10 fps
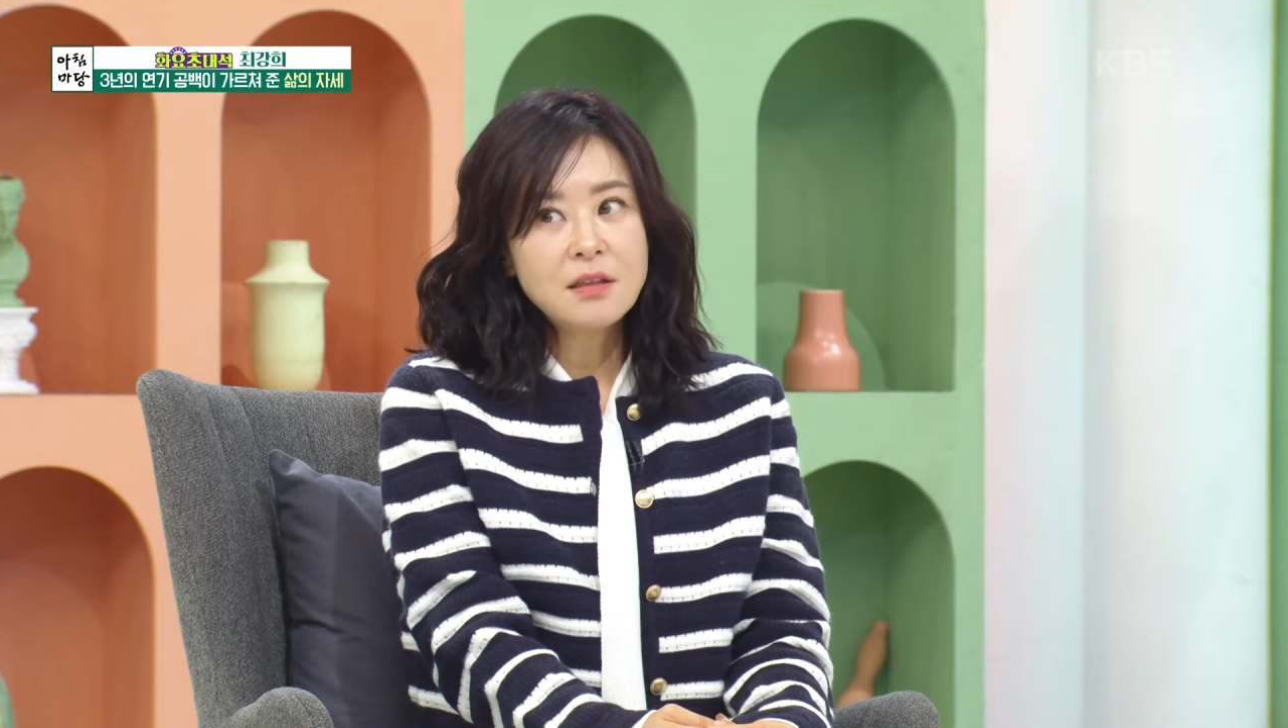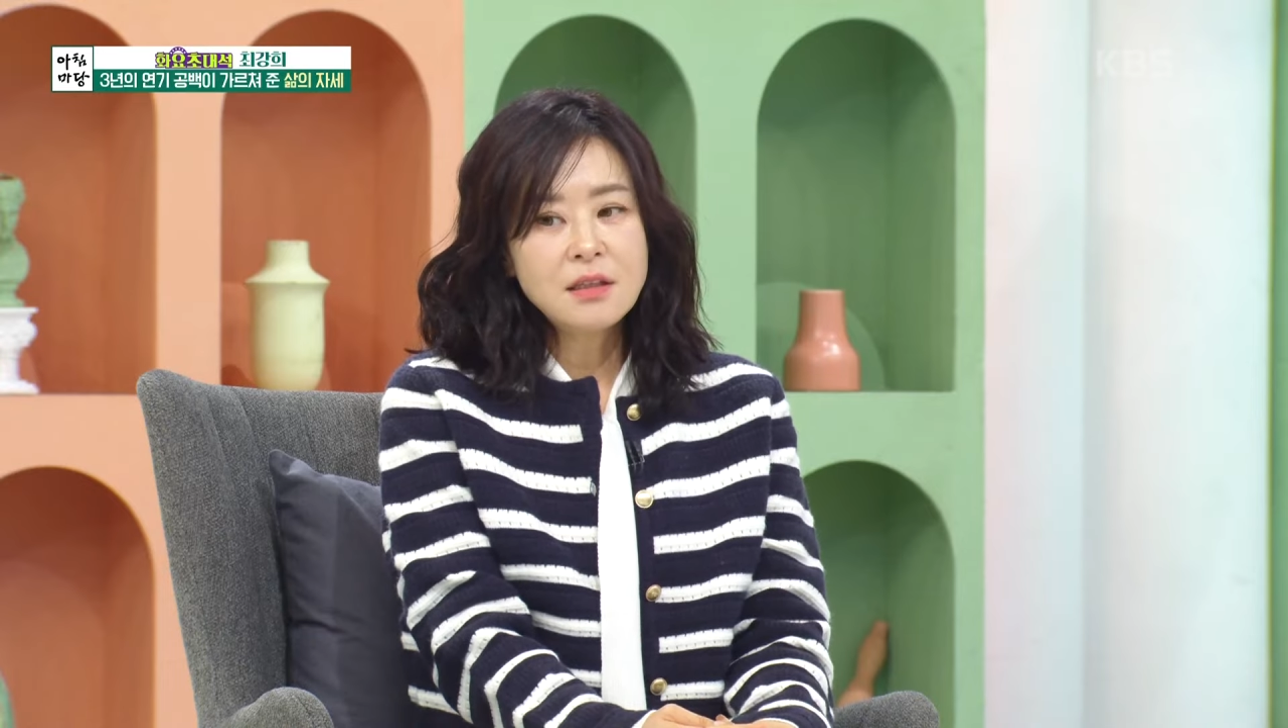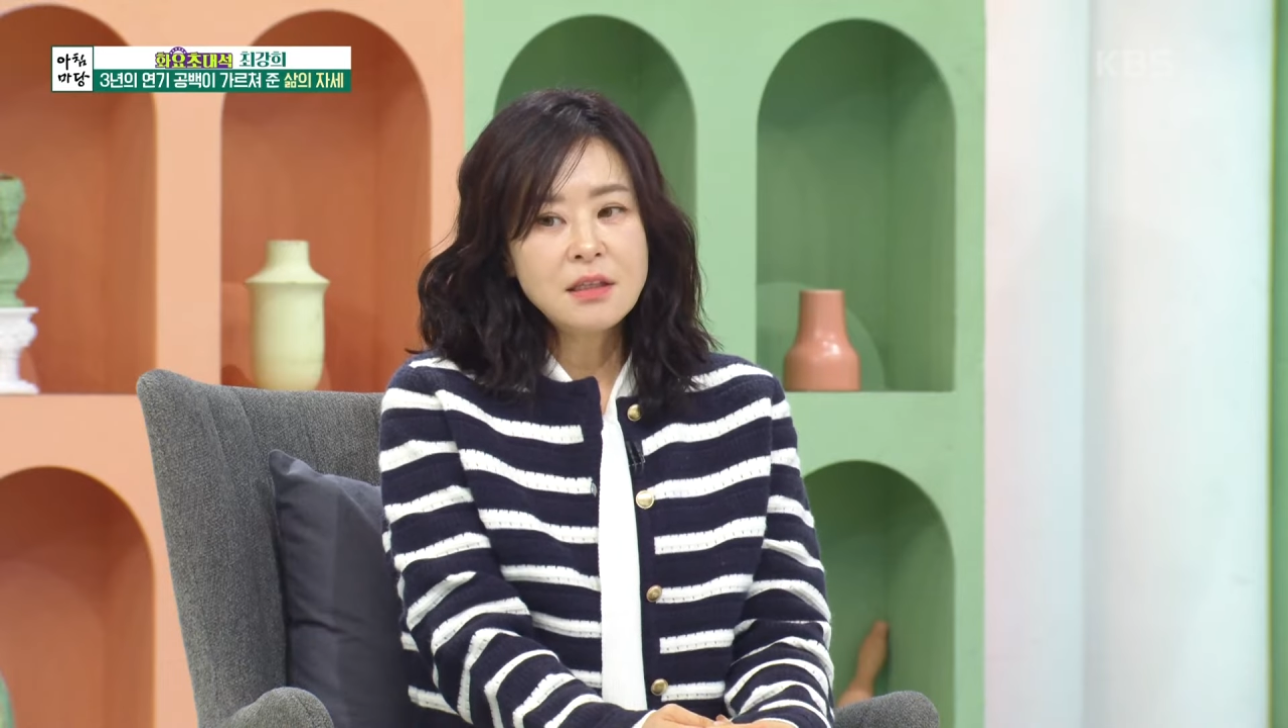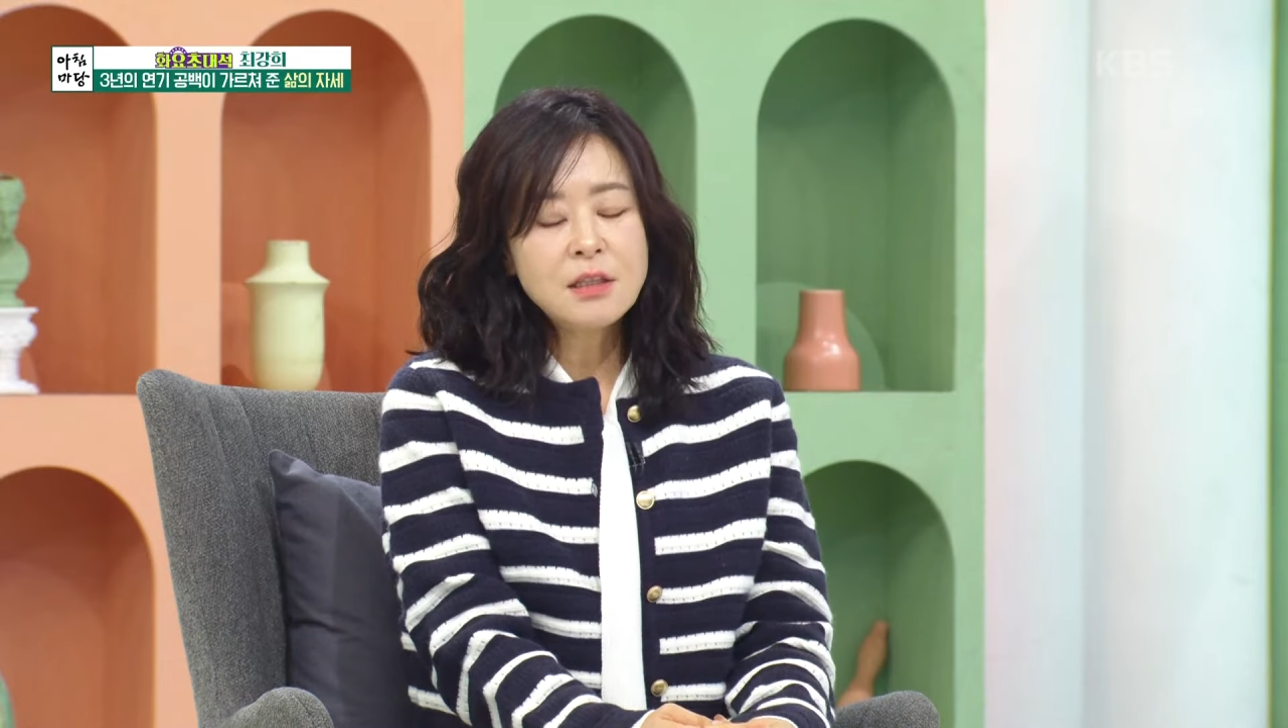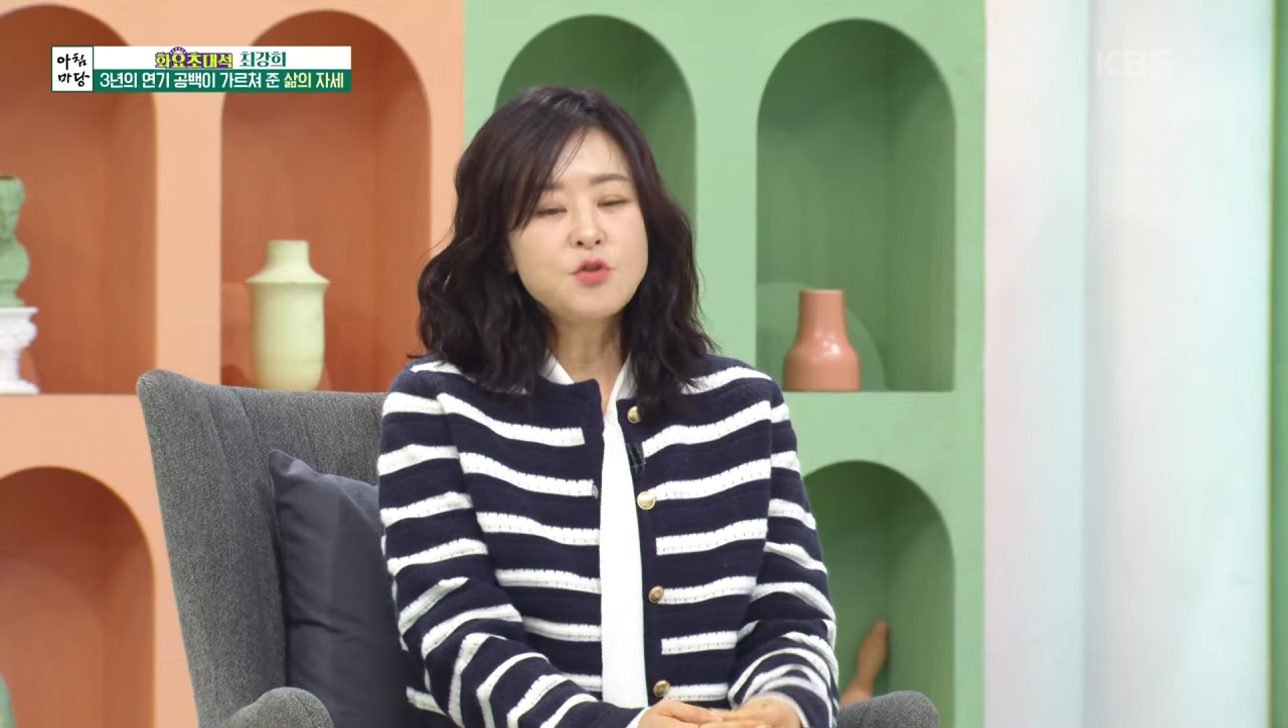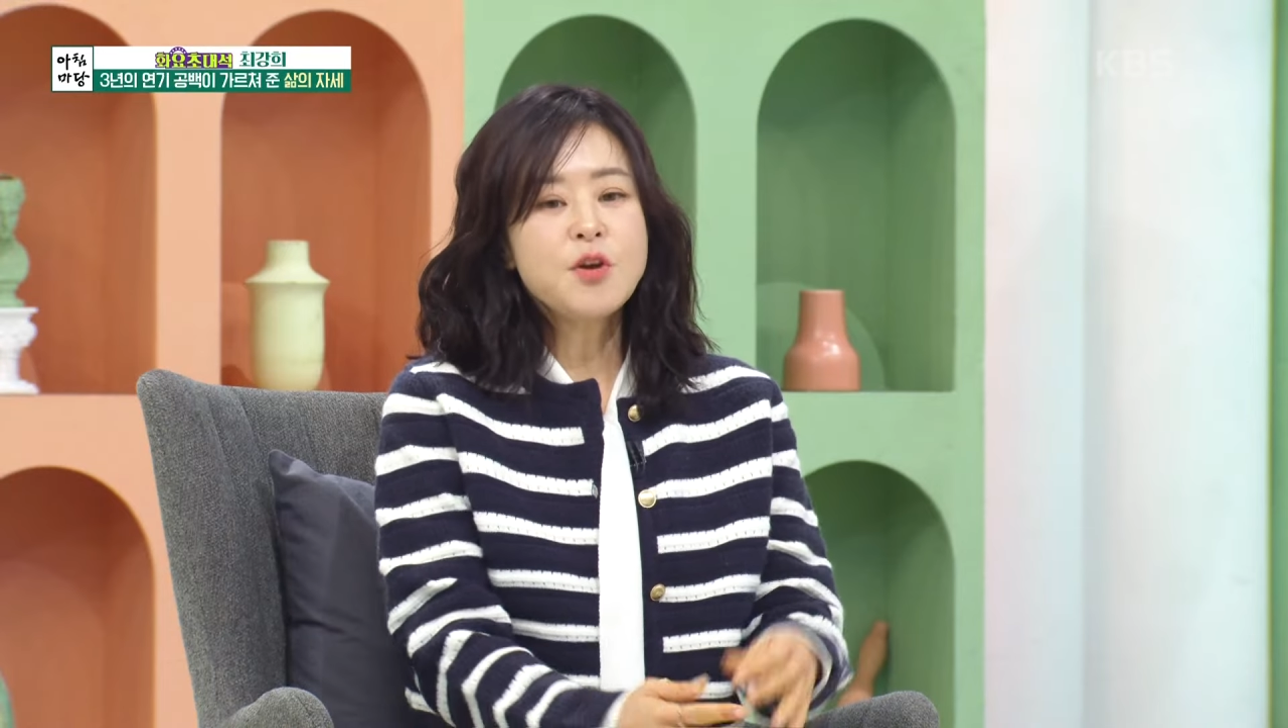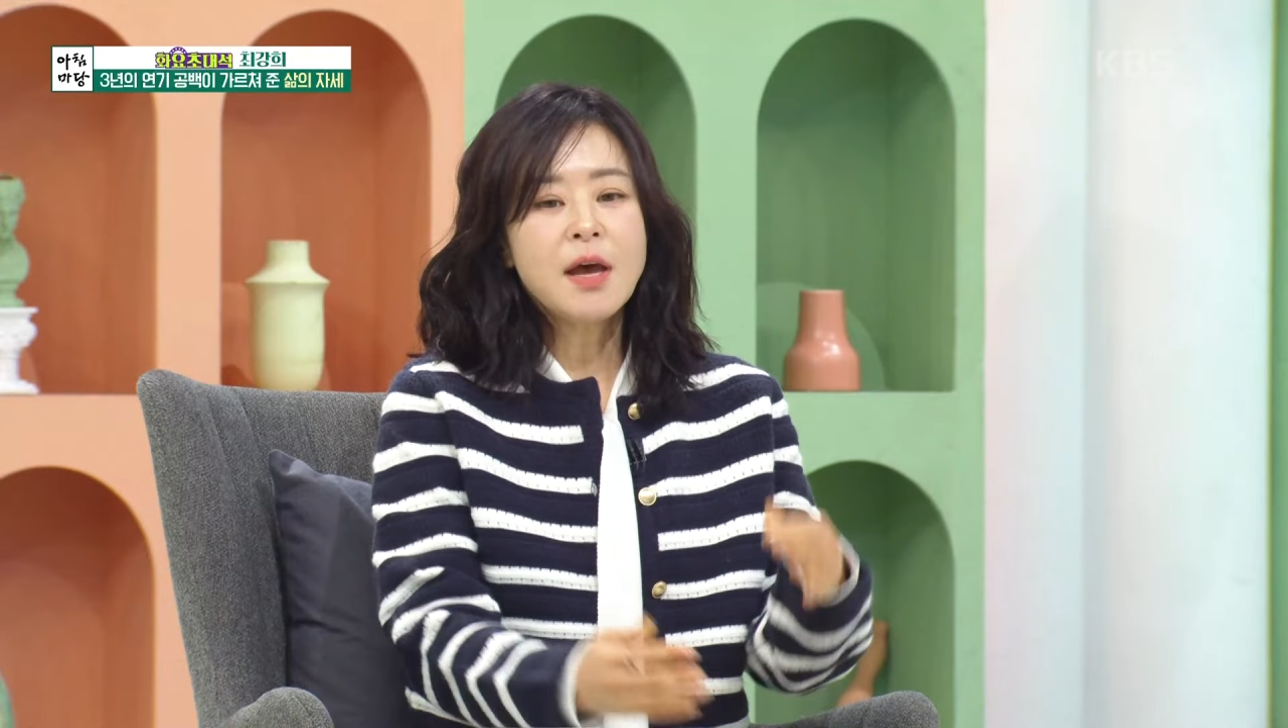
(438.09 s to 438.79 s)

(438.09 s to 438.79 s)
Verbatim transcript: 2주에